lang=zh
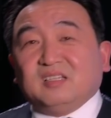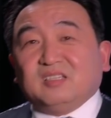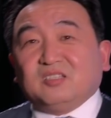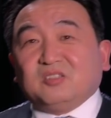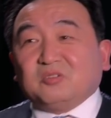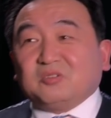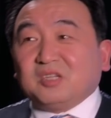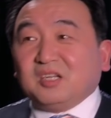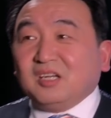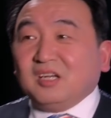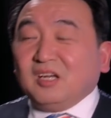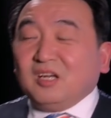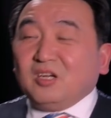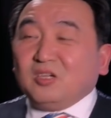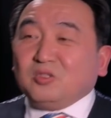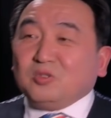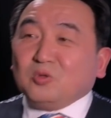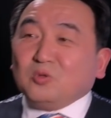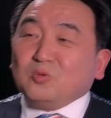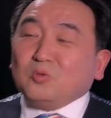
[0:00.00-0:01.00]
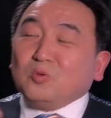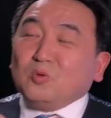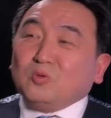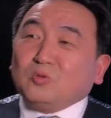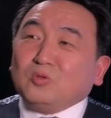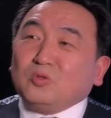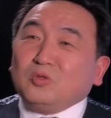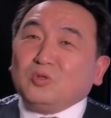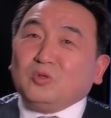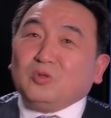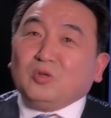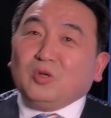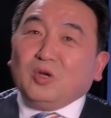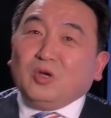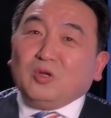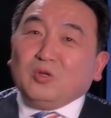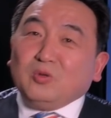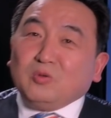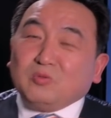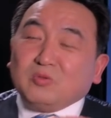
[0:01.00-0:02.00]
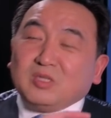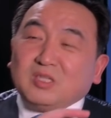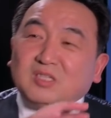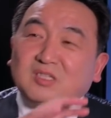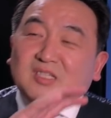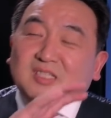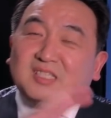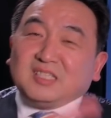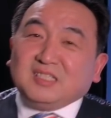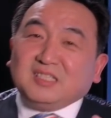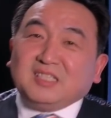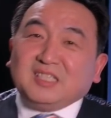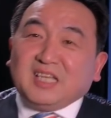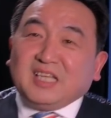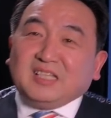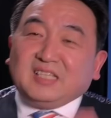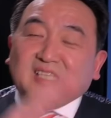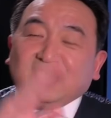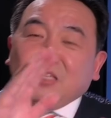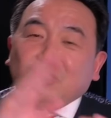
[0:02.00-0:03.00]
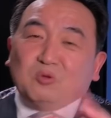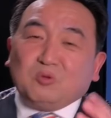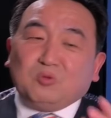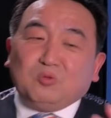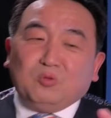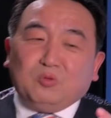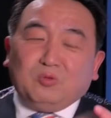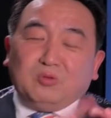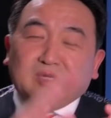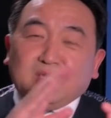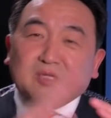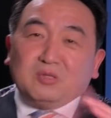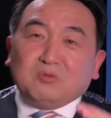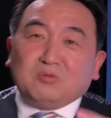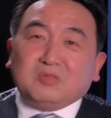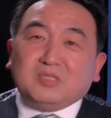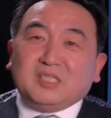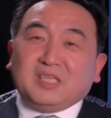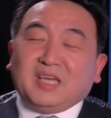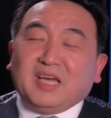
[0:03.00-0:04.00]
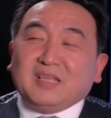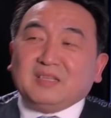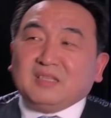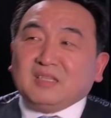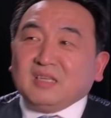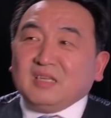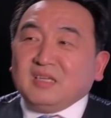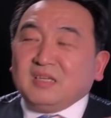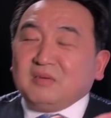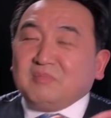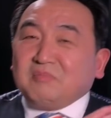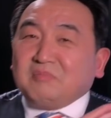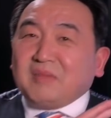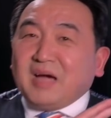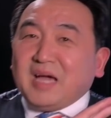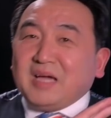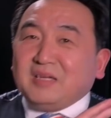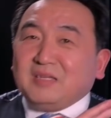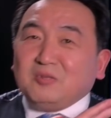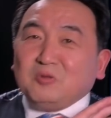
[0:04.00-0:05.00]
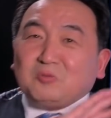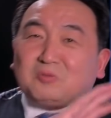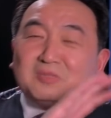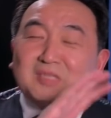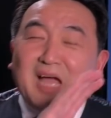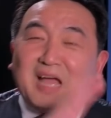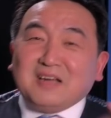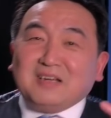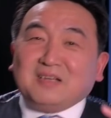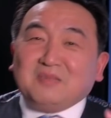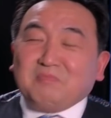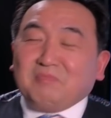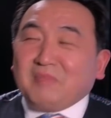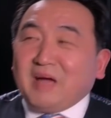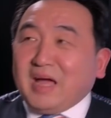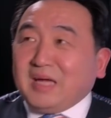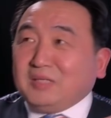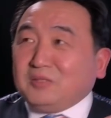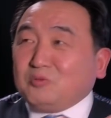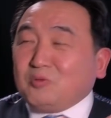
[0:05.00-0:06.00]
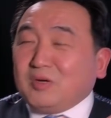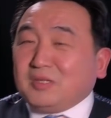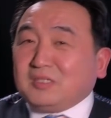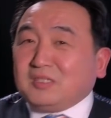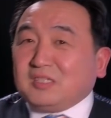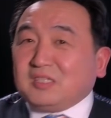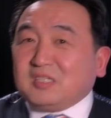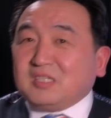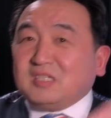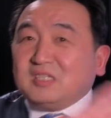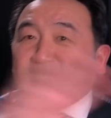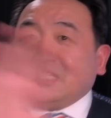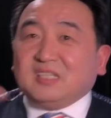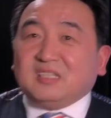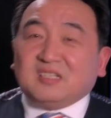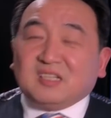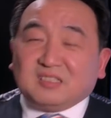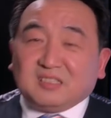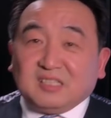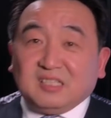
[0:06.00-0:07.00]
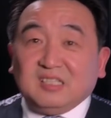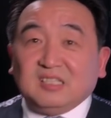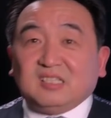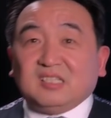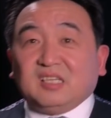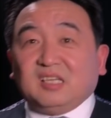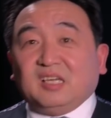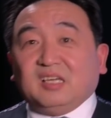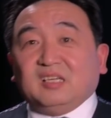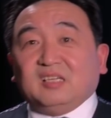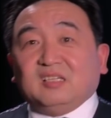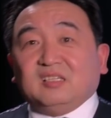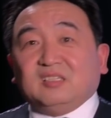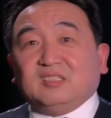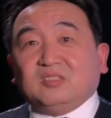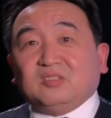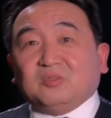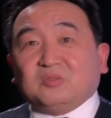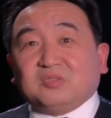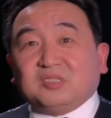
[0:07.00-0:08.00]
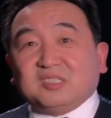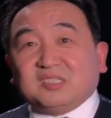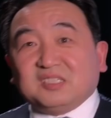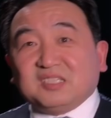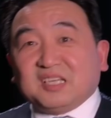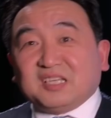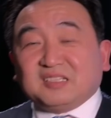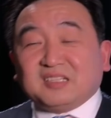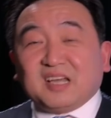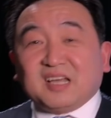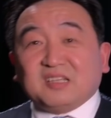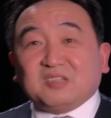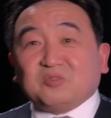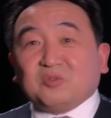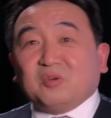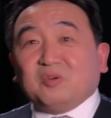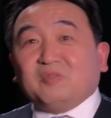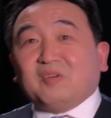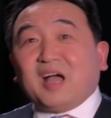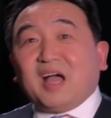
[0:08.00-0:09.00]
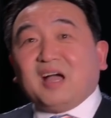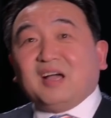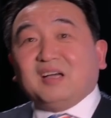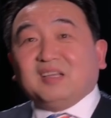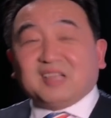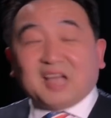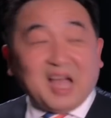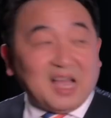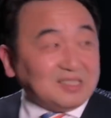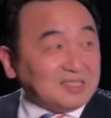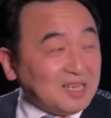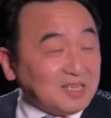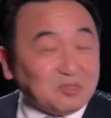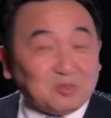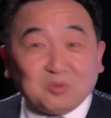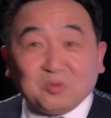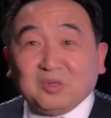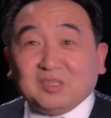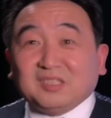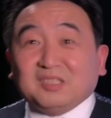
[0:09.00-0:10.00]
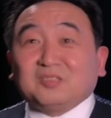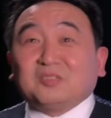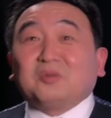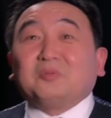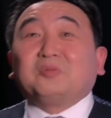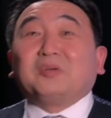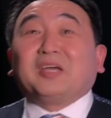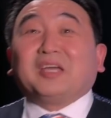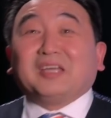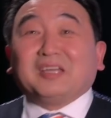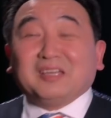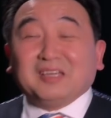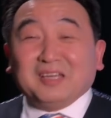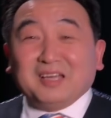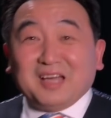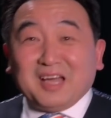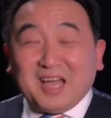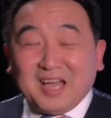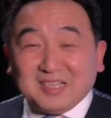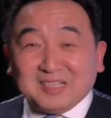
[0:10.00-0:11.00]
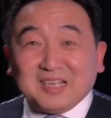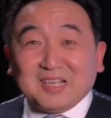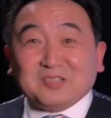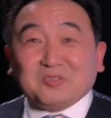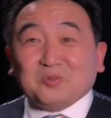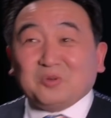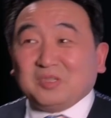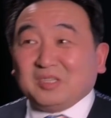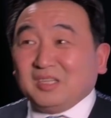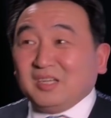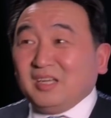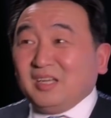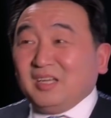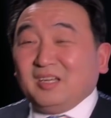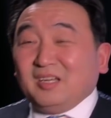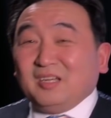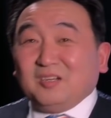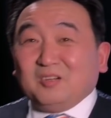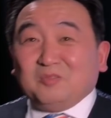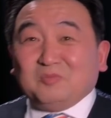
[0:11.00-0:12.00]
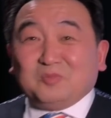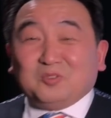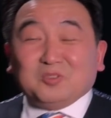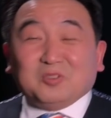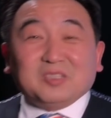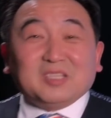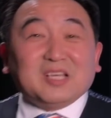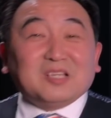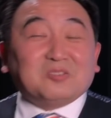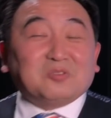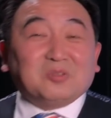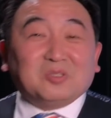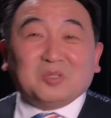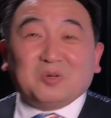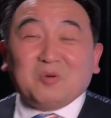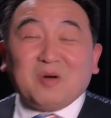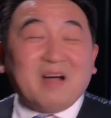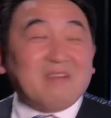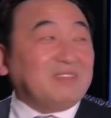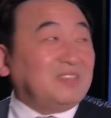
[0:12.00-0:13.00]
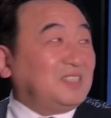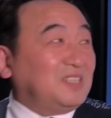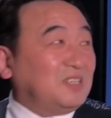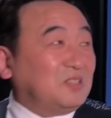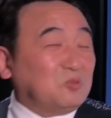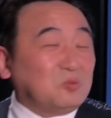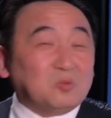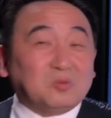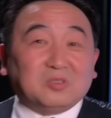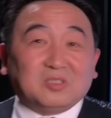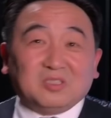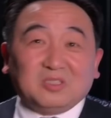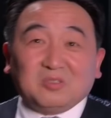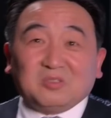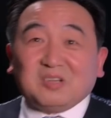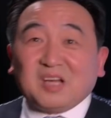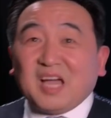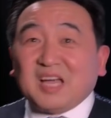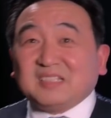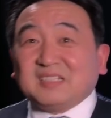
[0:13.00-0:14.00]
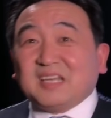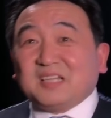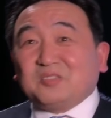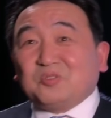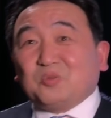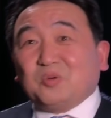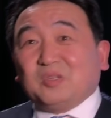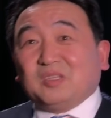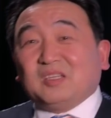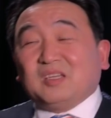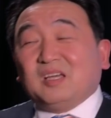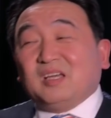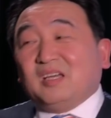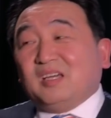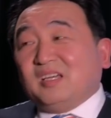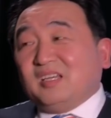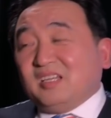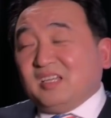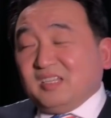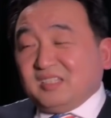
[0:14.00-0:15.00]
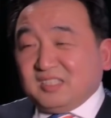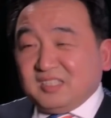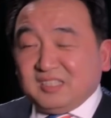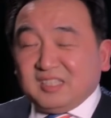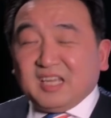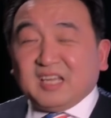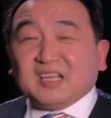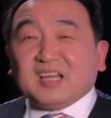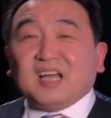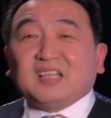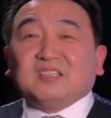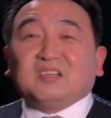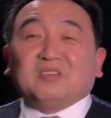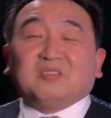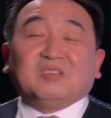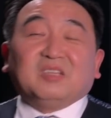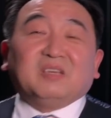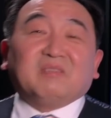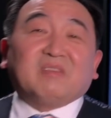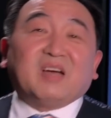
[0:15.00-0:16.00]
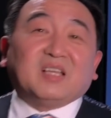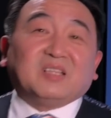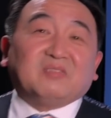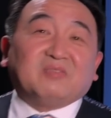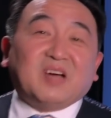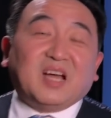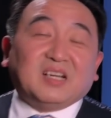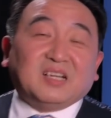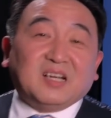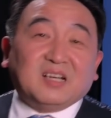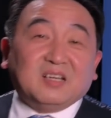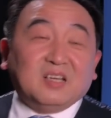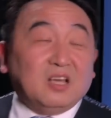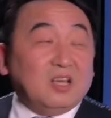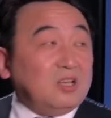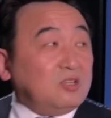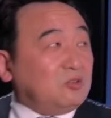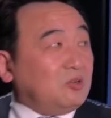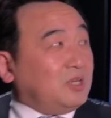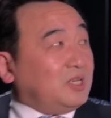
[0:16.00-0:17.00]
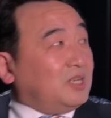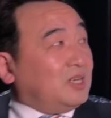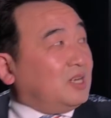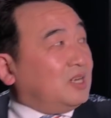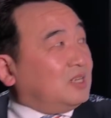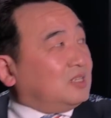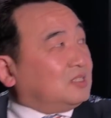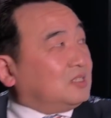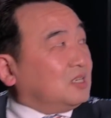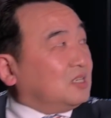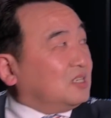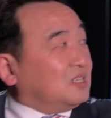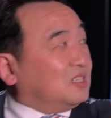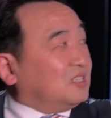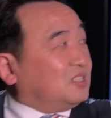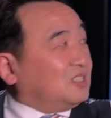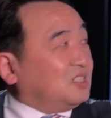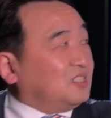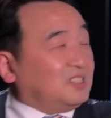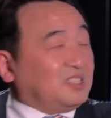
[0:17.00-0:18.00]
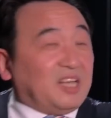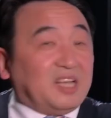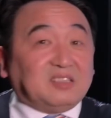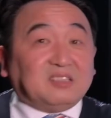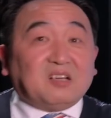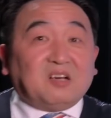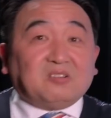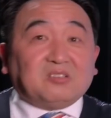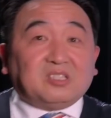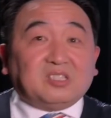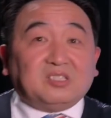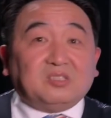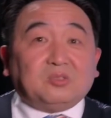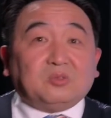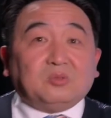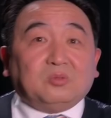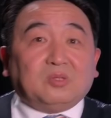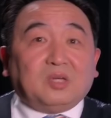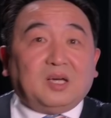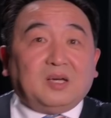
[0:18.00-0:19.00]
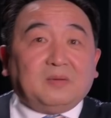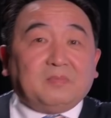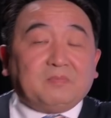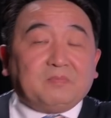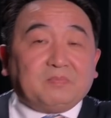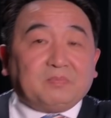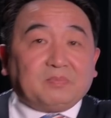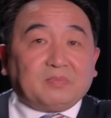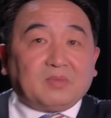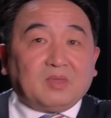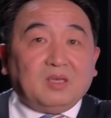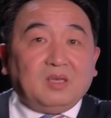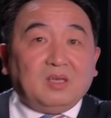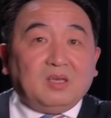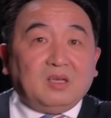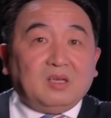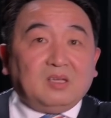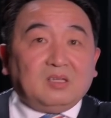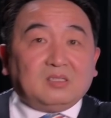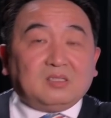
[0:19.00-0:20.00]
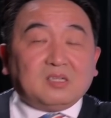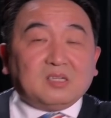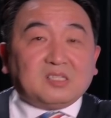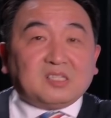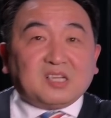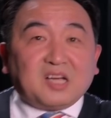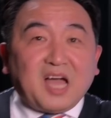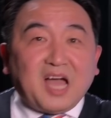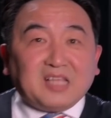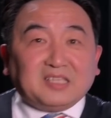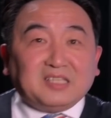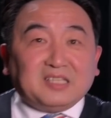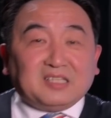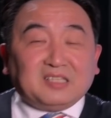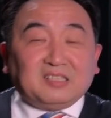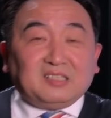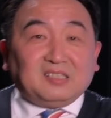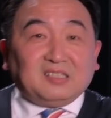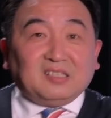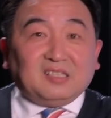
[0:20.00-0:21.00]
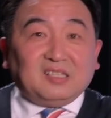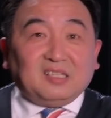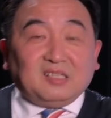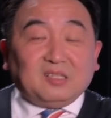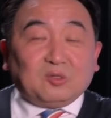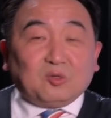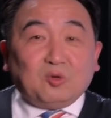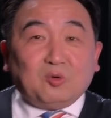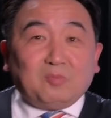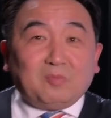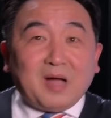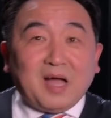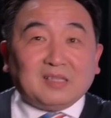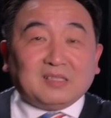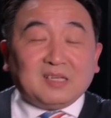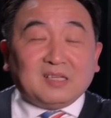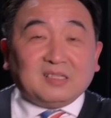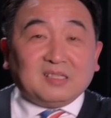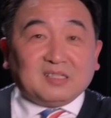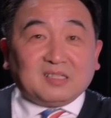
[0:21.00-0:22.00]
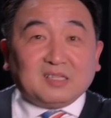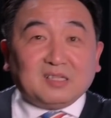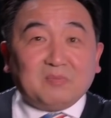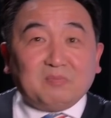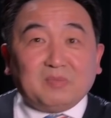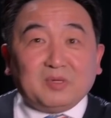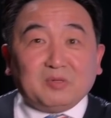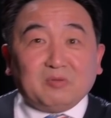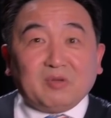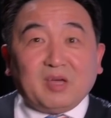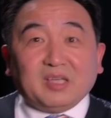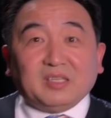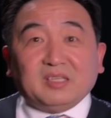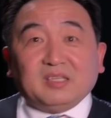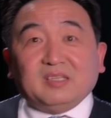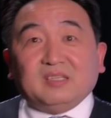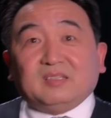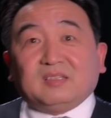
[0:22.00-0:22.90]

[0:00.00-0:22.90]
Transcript: 就是中共去用色情间谍、用女人、用钱买、用男人买断这世界上的一切，就是现在的做法，还在做呢，对不对？还在做。呢。我们昨天说的华为那个故事就是还在做的，呃，今天看到有另外的发展，所以这个是点到实处了。这是汉尼根的，恐怕他的根本原因，